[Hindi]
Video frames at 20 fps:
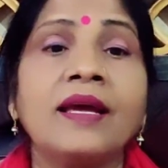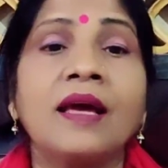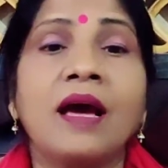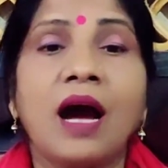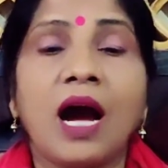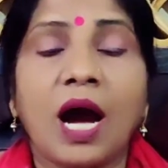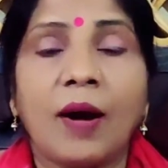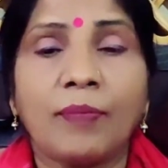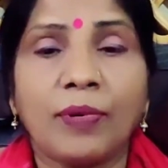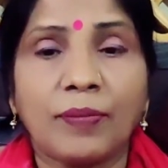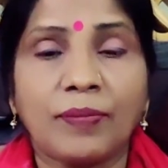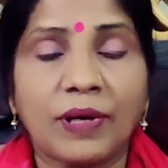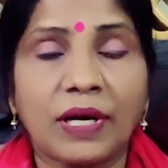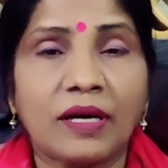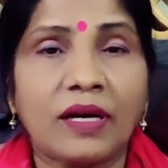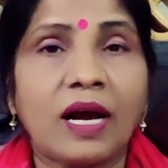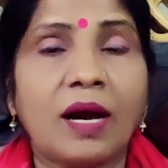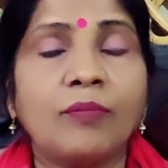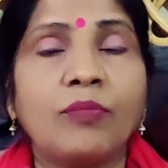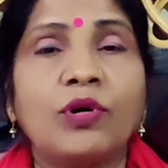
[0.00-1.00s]
है आप
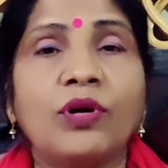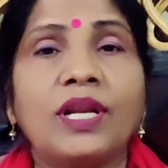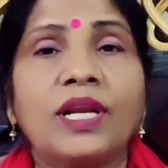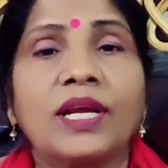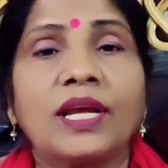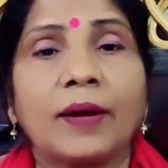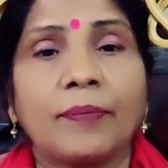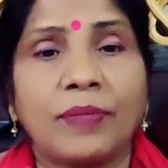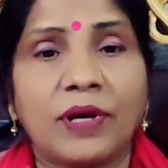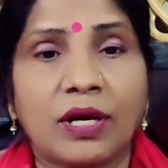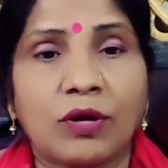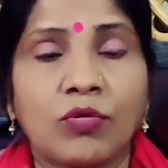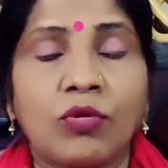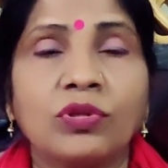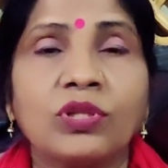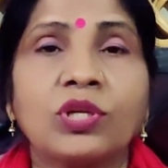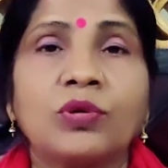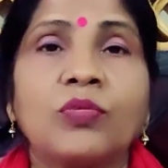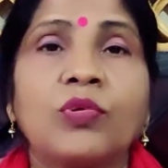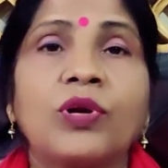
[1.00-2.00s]
अपना नाम बोलेंगे अपना
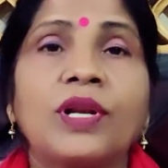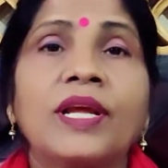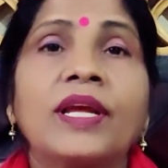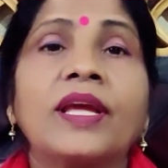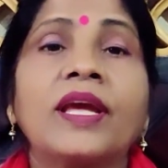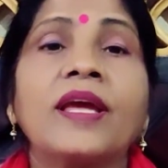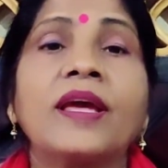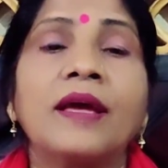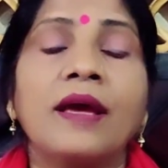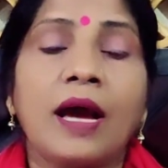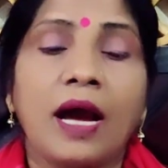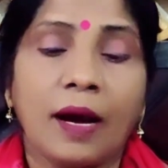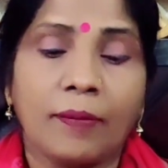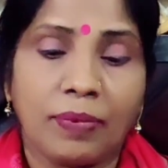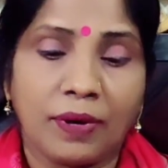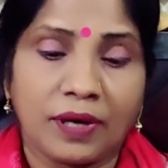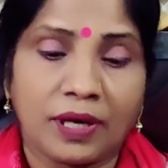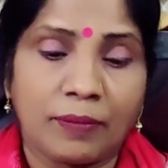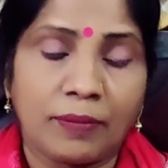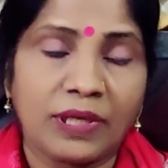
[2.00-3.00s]
गोत्र बोलेंगे
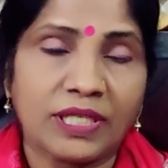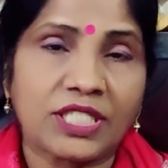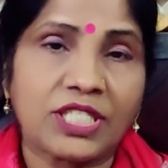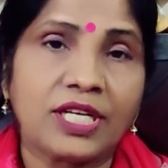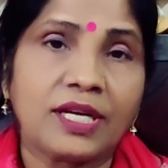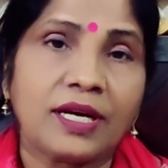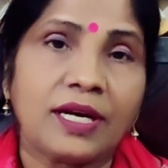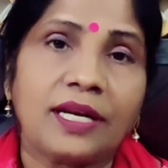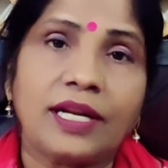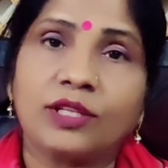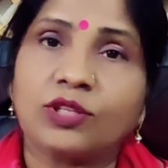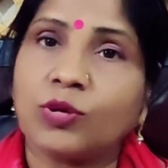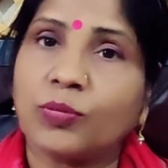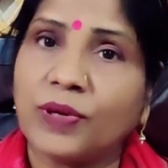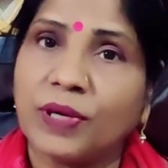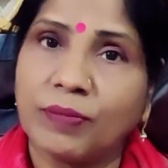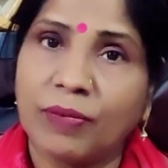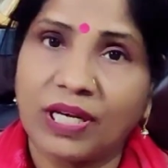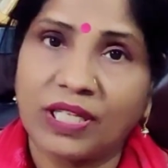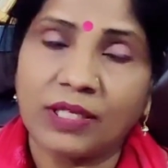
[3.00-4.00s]
आप अगर बच्चे कर रहे हैं तो
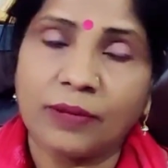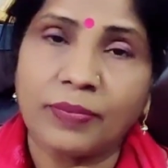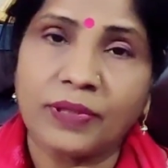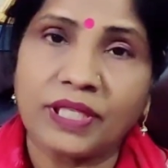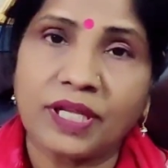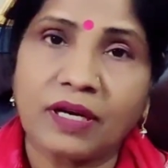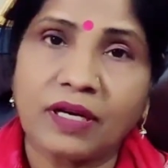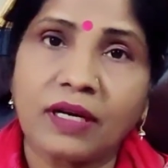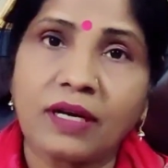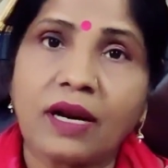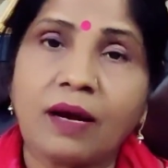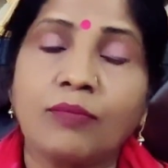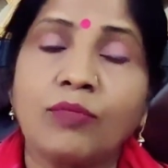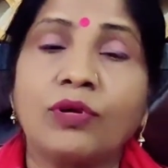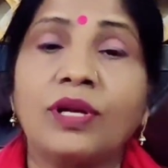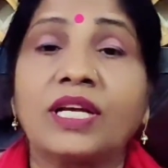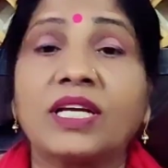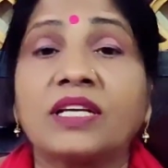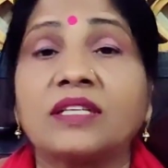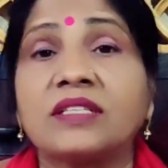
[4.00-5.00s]
अपने माता पिता का नाम
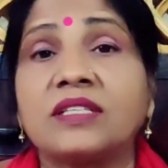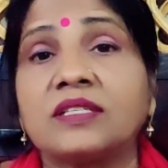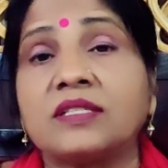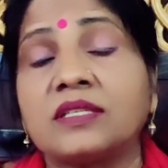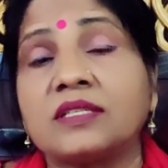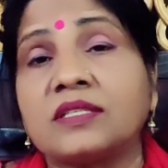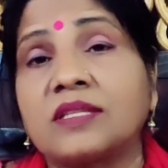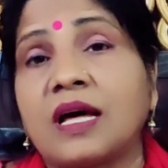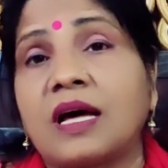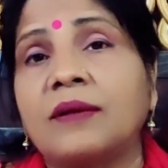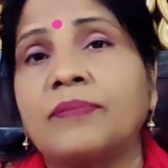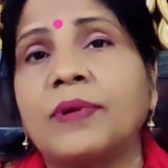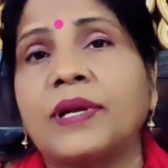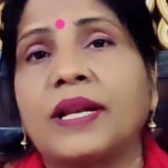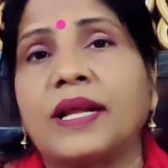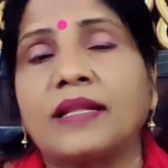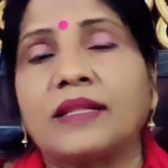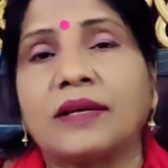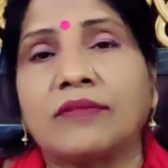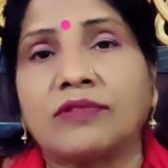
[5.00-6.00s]
बोलेंगे जिस स्थान
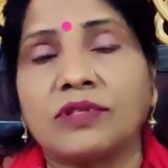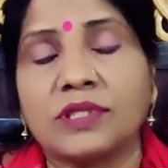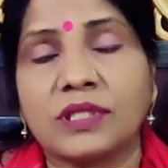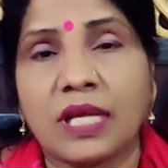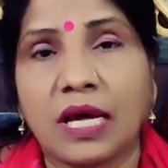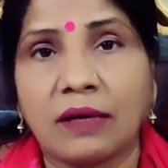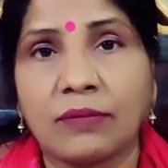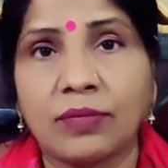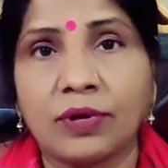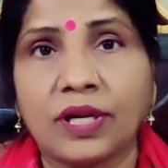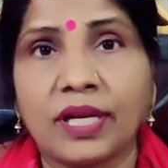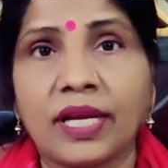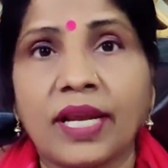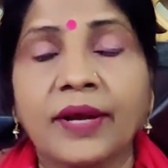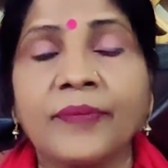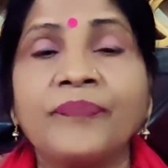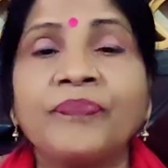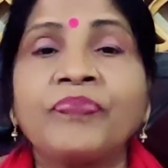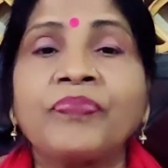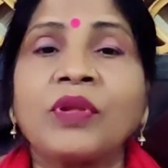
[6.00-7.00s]
पर रहते हैं वो स्थान
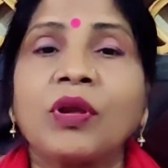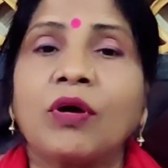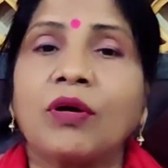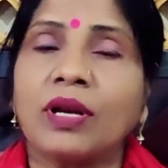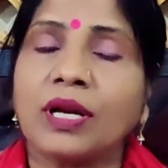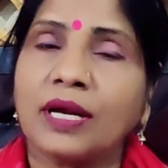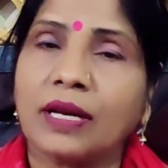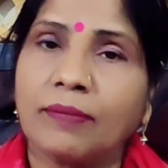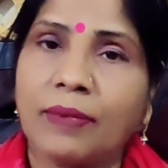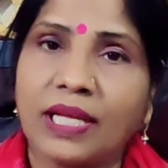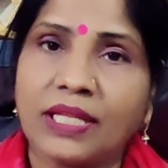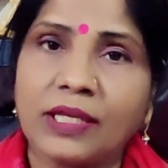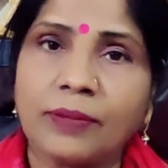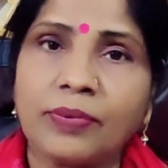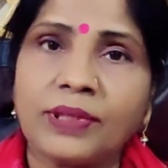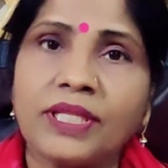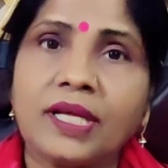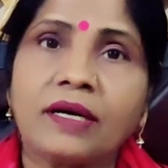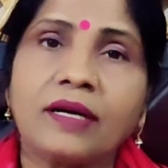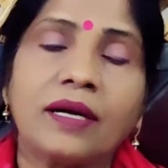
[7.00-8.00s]
बोलेंगे और अगर माता
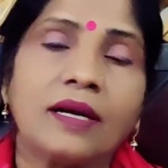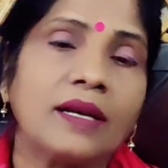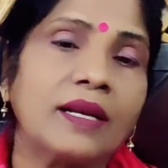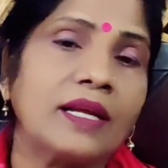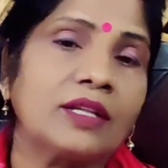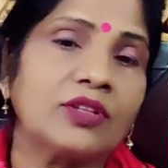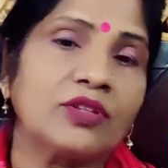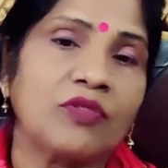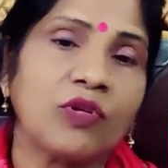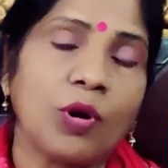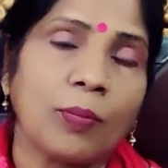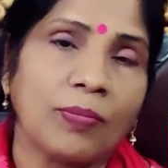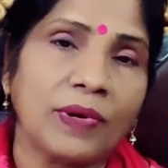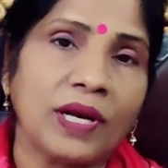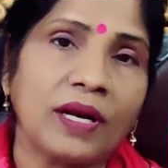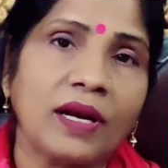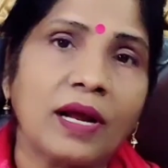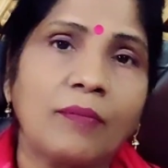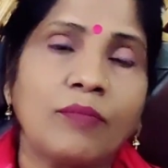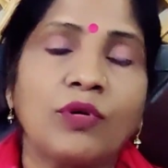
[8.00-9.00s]
पिता कर रहे हैं तो वो
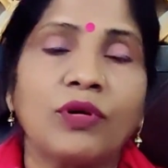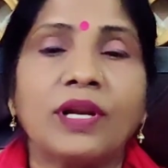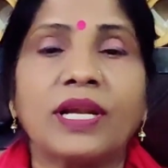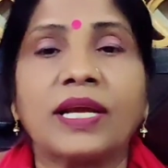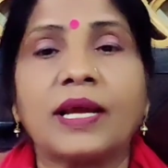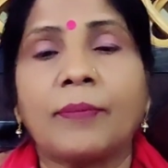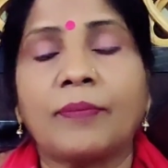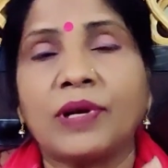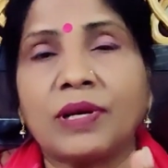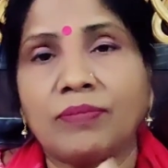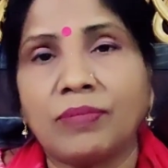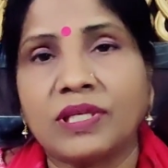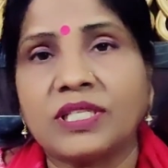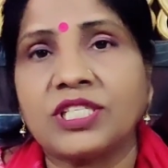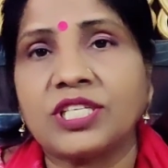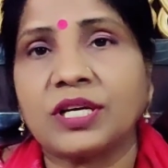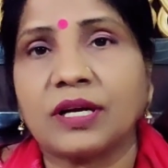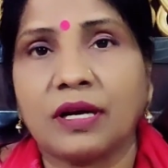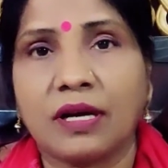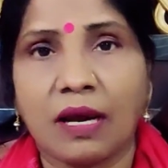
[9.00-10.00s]
अपना नाम बोलेंगे अपने
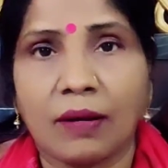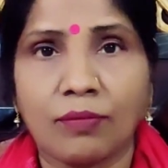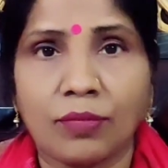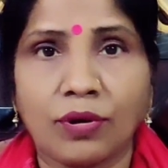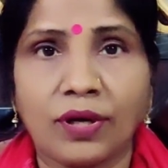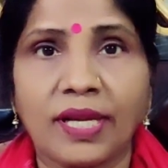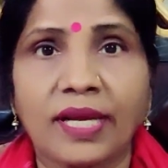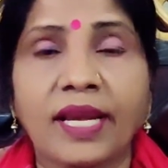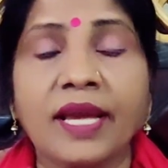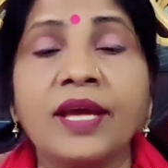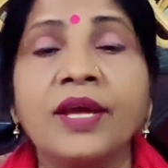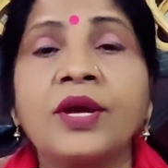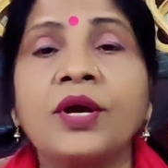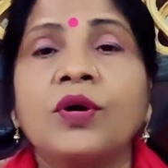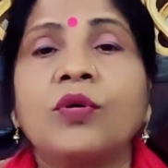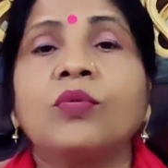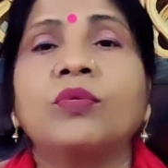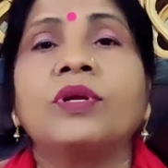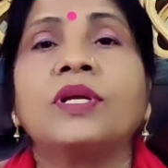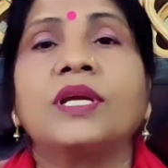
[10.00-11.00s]
बच्चे का नाम बोलेंगे
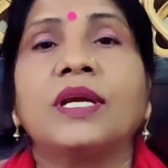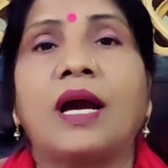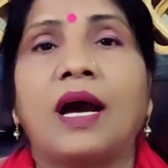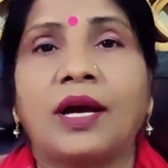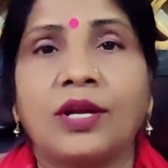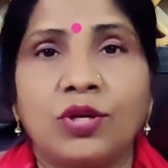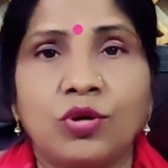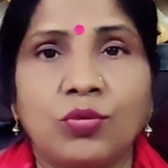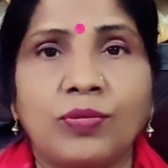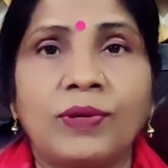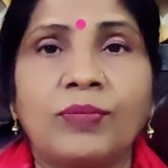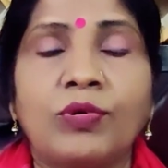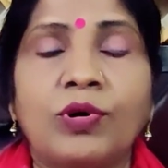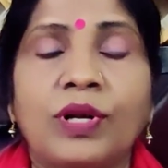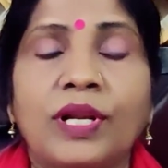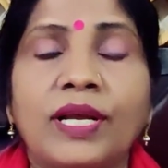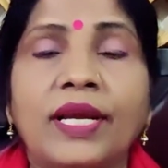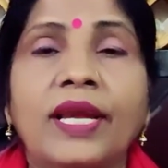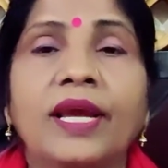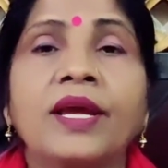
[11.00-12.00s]
उनकी आयु भी
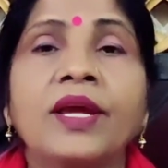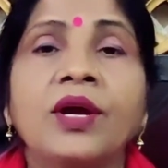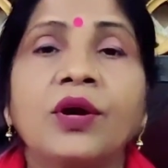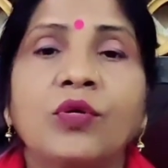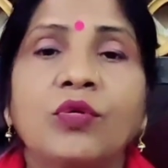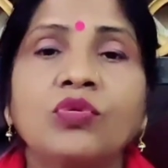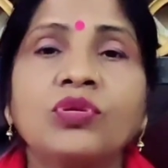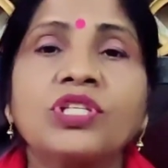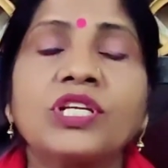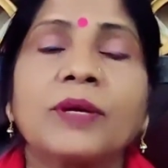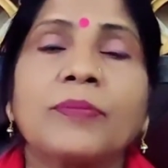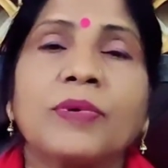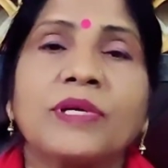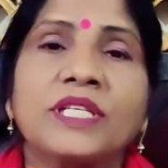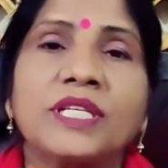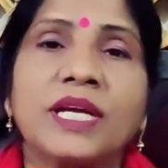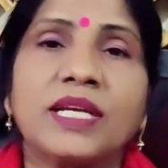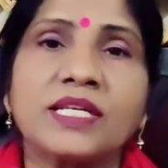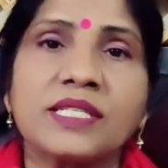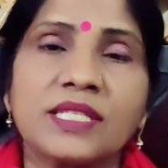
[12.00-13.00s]
बोलेंगे उसके
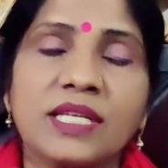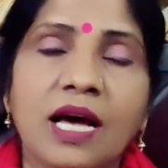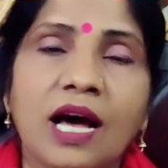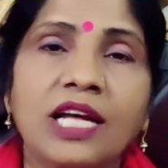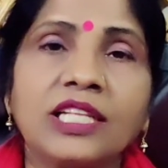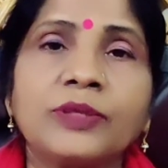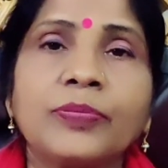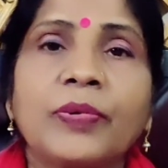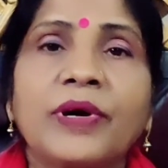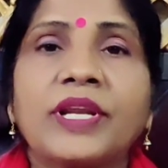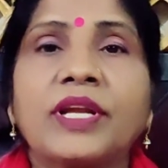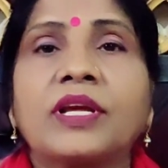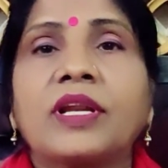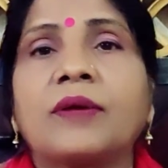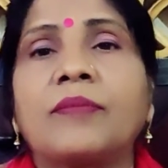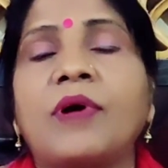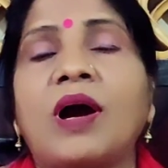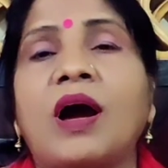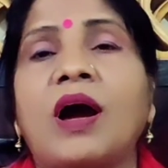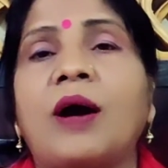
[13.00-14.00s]
पश्चात सात
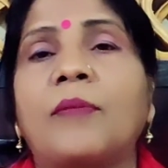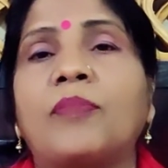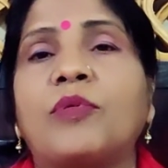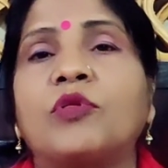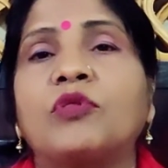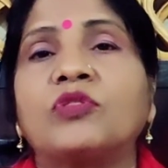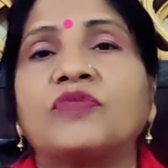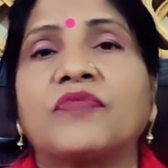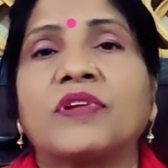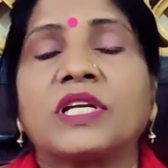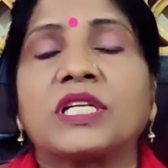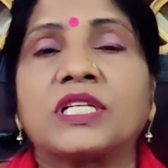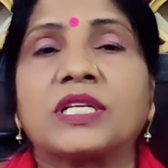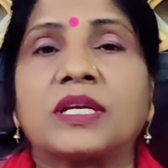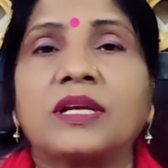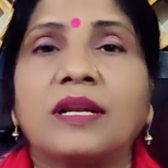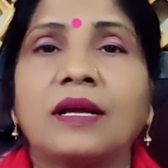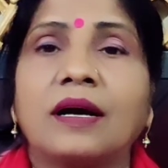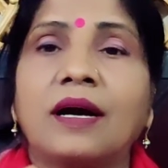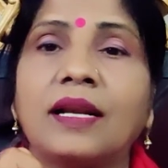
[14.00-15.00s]
परिक्रमा आपको उस वृक्ष
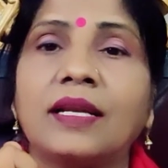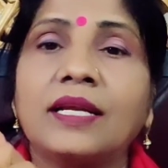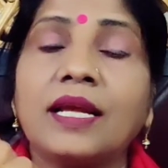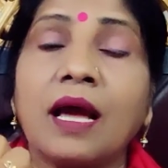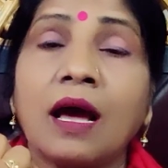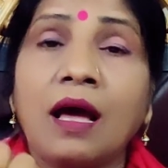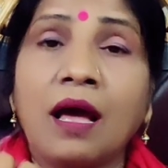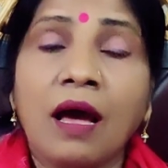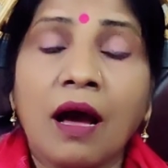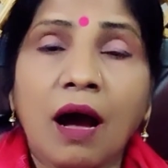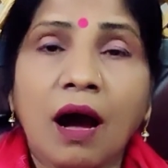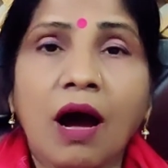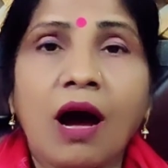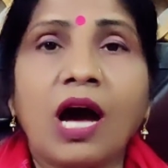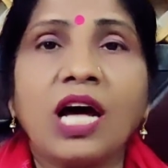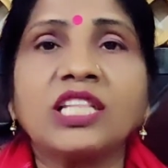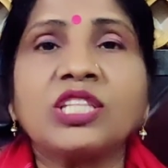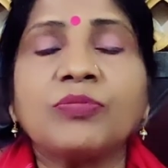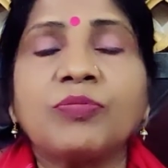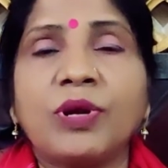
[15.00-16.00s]
की लगानी है
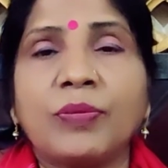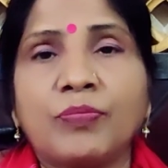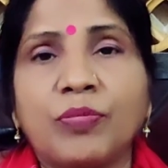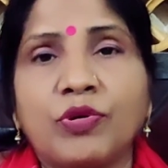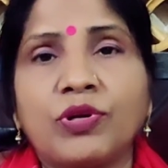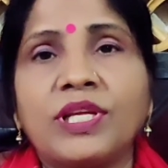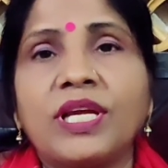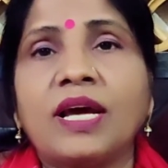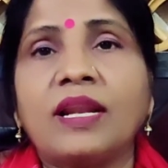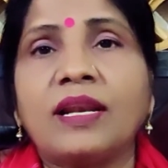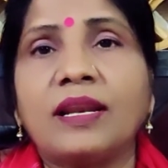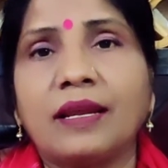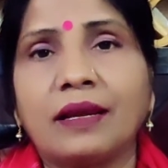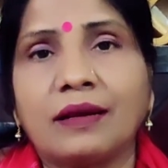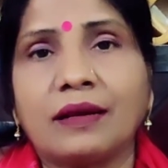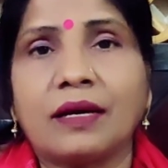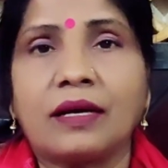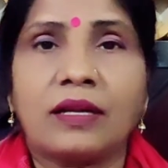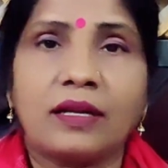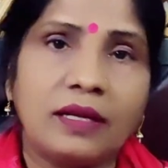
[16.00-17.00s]
हाथ में पुड़िया
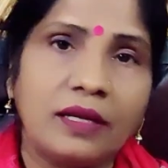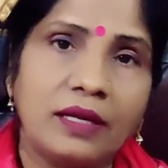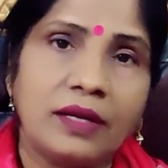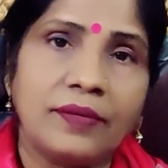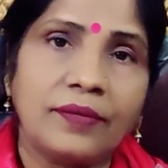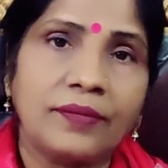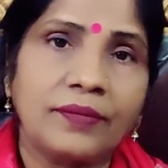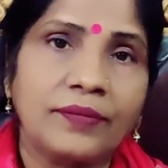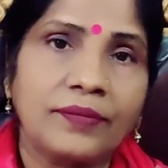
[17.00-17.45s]
लेकर ही